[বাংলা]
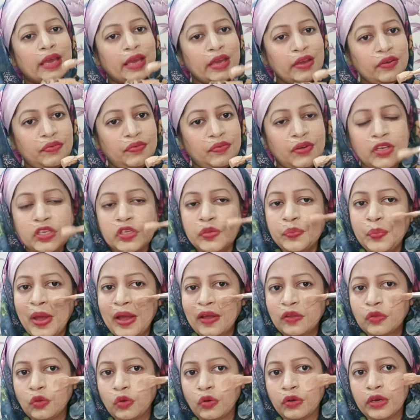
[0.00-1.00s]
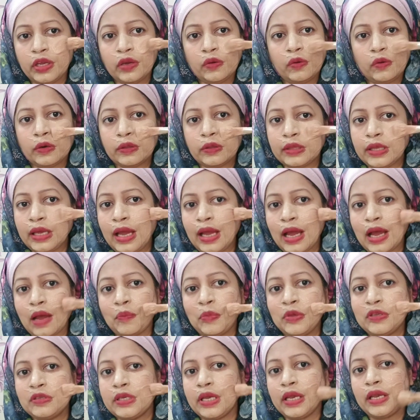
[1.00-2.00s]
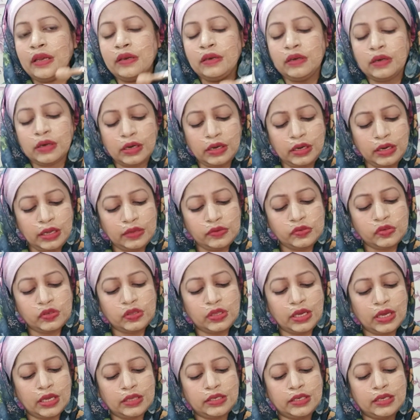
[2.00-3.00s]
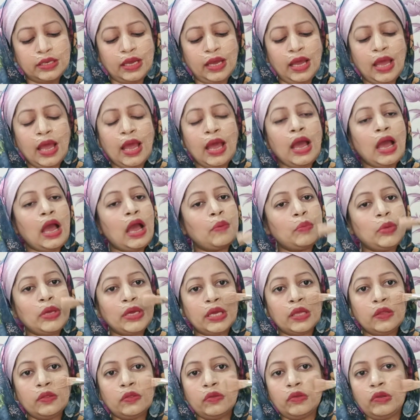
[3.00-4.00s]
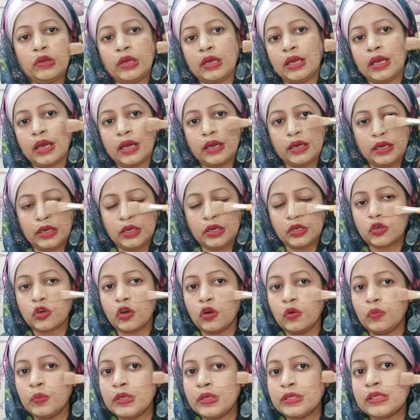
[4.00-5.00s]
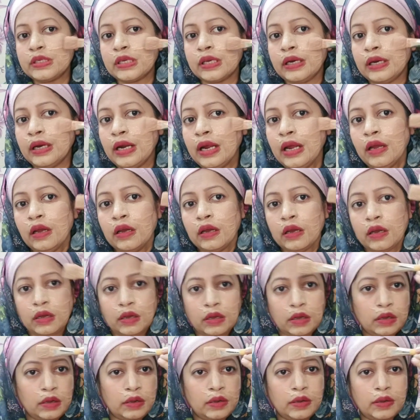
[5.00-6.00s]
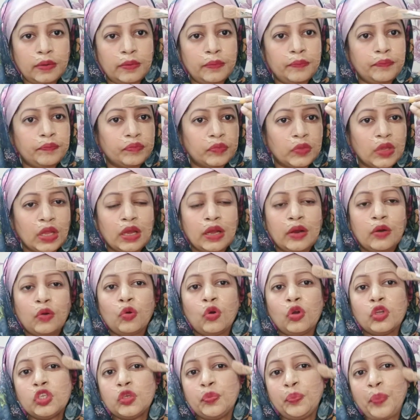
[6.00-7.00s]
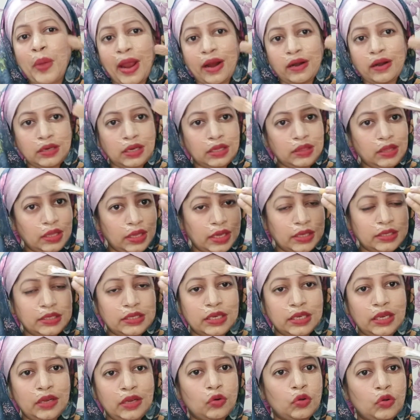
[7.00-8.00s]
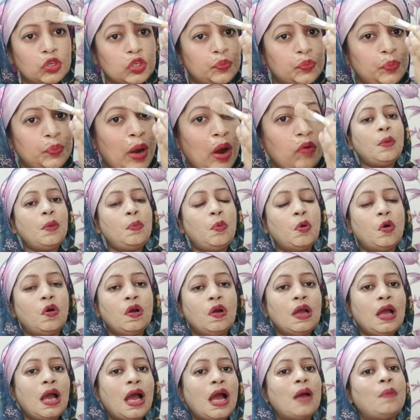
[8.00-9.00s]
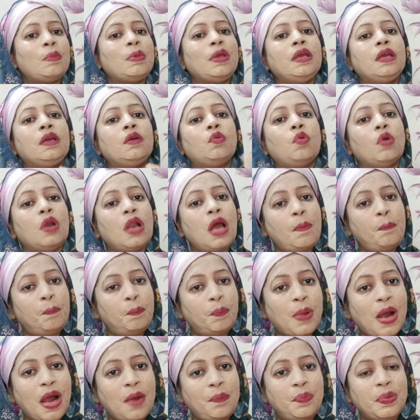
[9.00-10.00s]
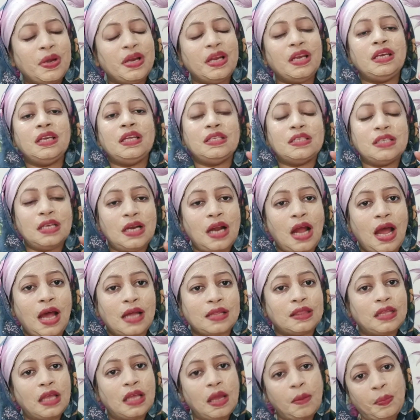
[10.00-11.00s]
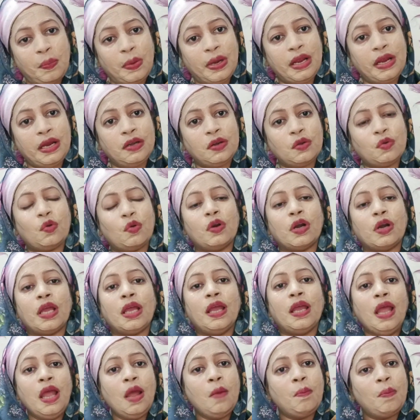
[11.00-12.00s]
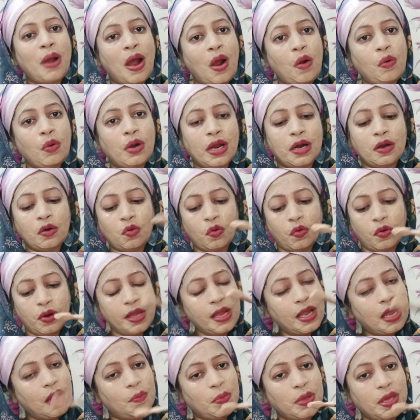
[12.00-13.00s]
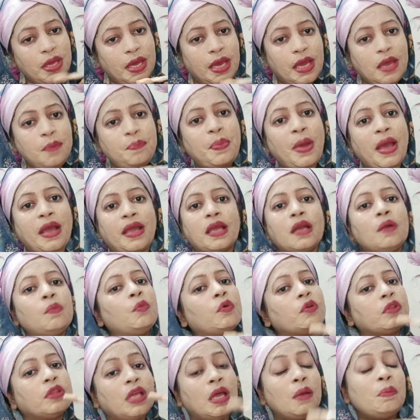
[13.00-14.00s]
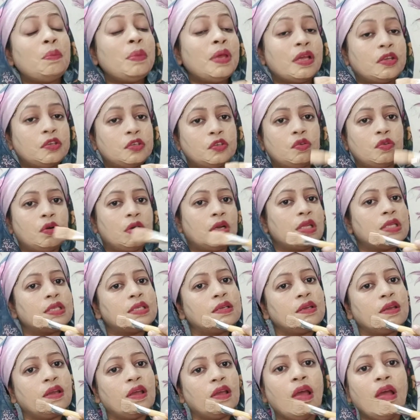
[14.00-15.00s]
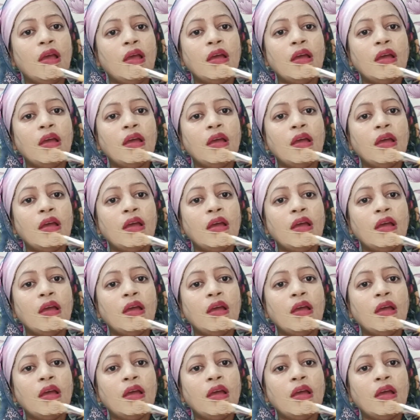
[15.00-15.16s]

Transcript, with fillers: এই ফেস প্যাক তৈরি করতে আমি যে ইনগ্রেডিয়েন্টস দিয়েছি আমি কিন্তু এখানে সৌমিচের রোজ প্যাকটা দিয়েছি রোজ এবং আমি গোলাপ পাপড়ি নিজের হাতে ব্লেন্ড করে পাউডার করে আমি এই প্যাকের মধ্যে মিক্সড করেছি